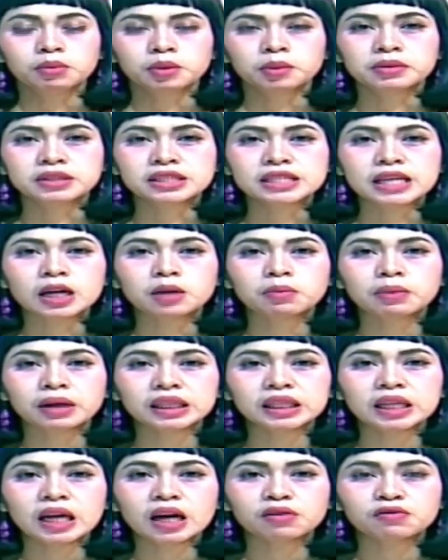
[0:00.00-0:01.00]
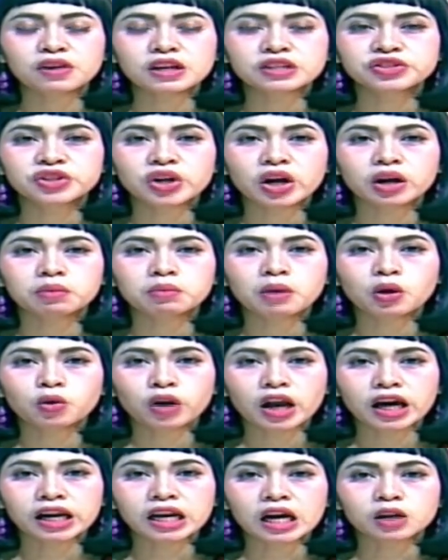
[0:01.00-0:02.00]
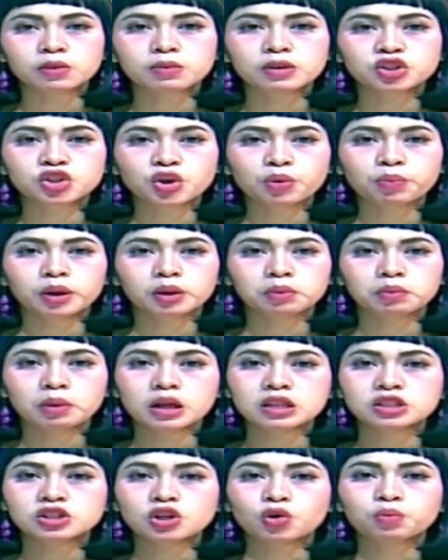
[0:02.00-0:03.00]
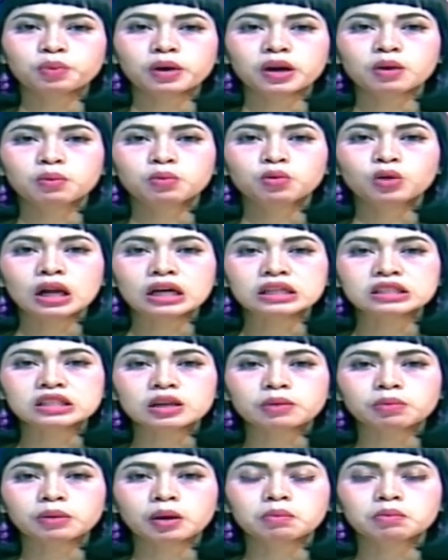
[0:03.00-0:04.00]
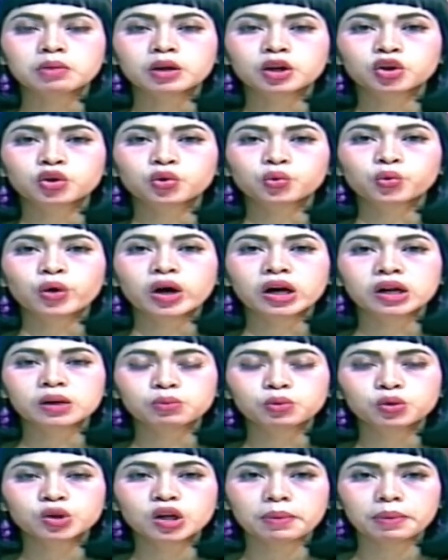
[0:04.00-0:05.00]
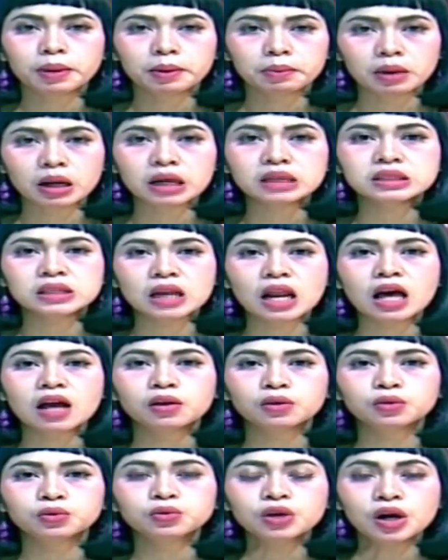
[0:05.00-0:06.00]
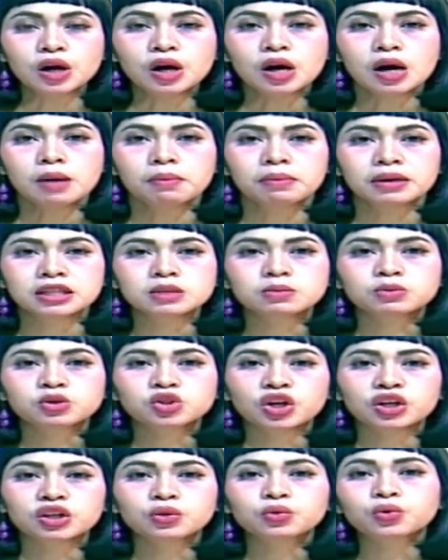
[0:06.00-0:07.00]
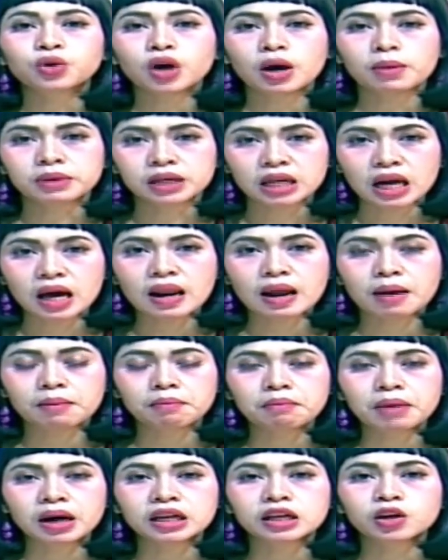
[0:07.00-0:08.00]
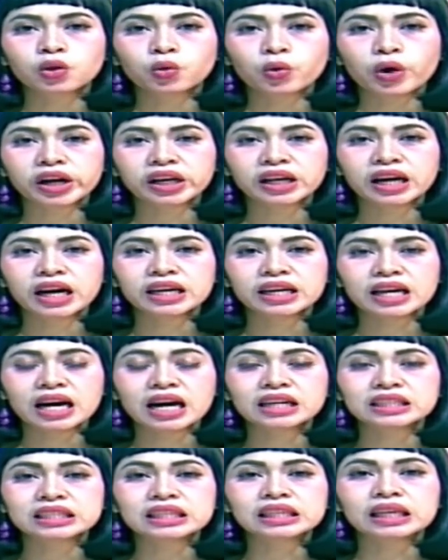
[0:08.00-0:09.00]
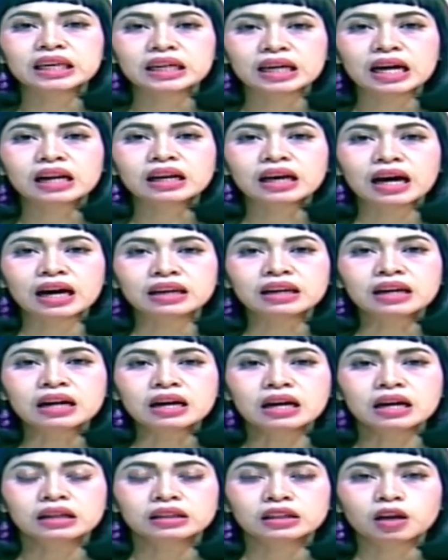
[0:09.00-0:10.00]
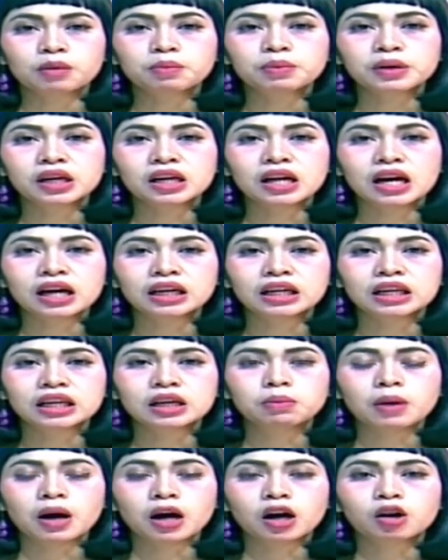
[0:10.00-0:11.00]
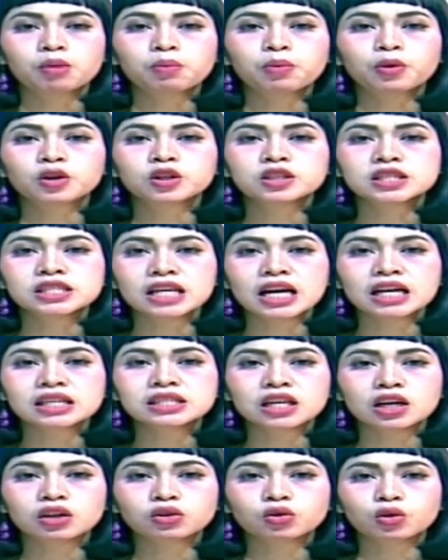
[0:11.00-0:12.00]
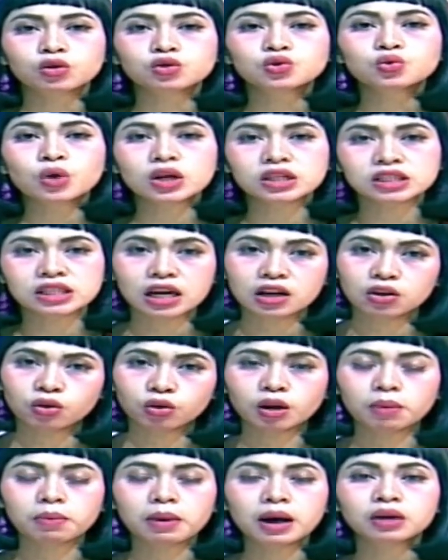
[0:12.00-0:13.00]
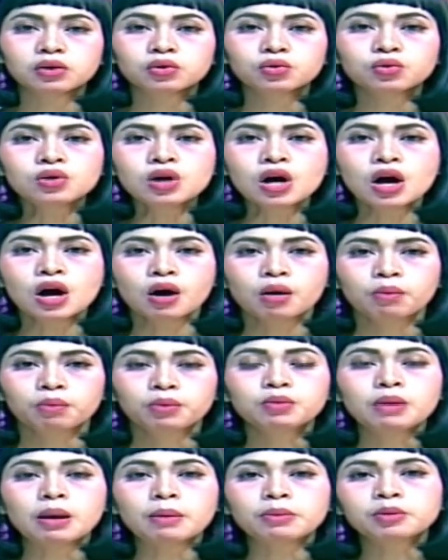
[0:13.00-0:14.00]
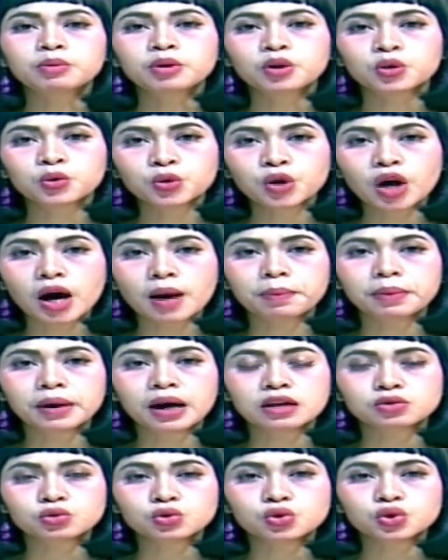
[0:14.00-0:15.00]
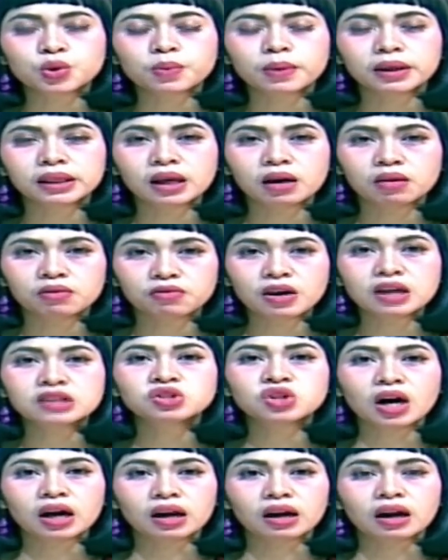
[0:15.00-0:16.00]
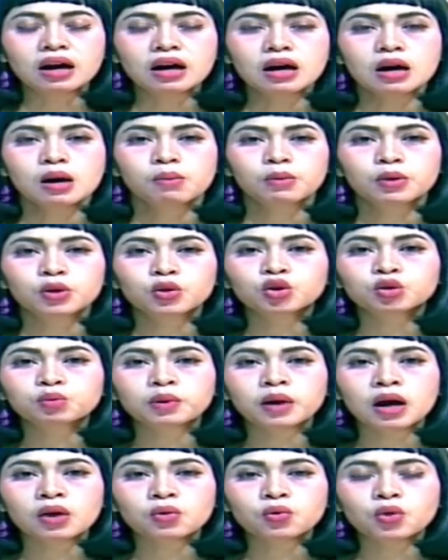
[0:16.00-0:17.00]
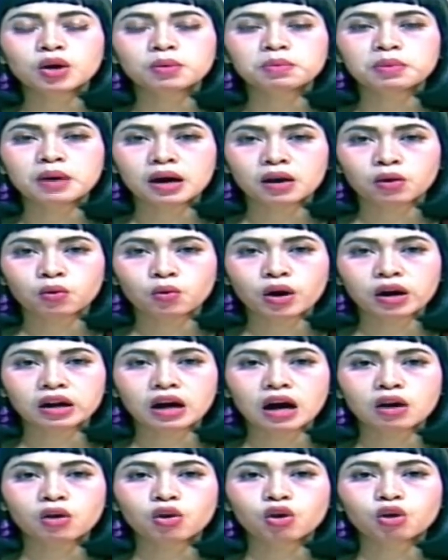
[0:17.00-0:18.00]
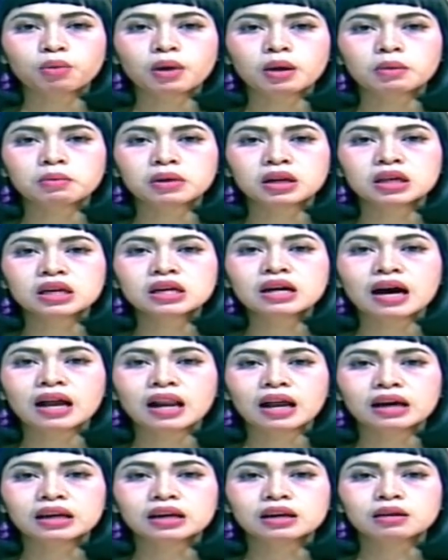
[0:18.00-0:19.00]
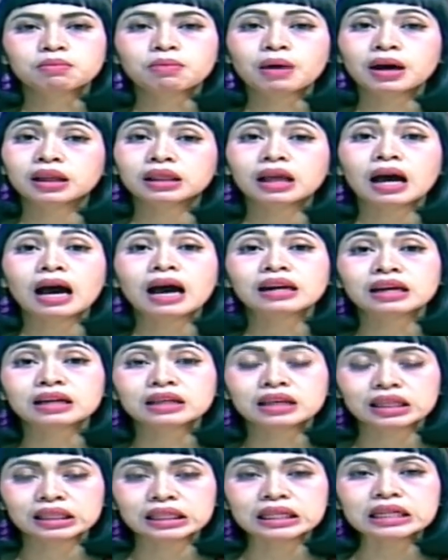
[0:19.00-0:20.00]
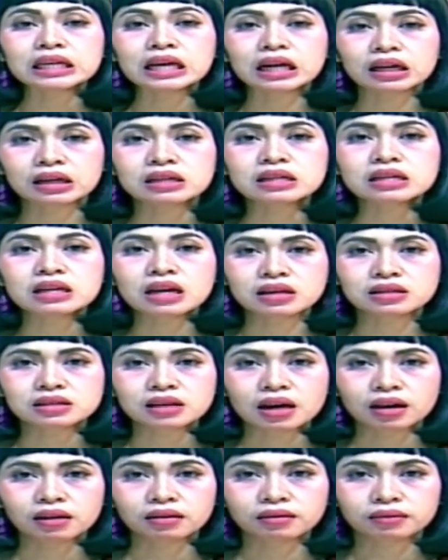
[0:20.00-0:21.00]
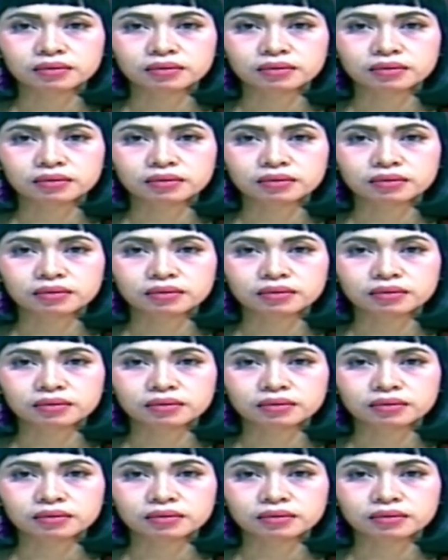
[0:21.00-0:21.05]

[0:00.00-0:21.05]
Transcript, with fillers: Pemirsa kematian Fajar Maulana, remaja 14 tahun pada bulan September 2018 lalu, masih menjadi luka mendalam bagi keluarga yang ditinggalkan. Terlebih hingga kini pihak kepolisian sektor Sukasari Kota Bandung belum mampu mengungkap kasus kematian Fajar. Menurut pengakuan pihak keluarga, korban meninggal akibat adanya tindak kekerasan.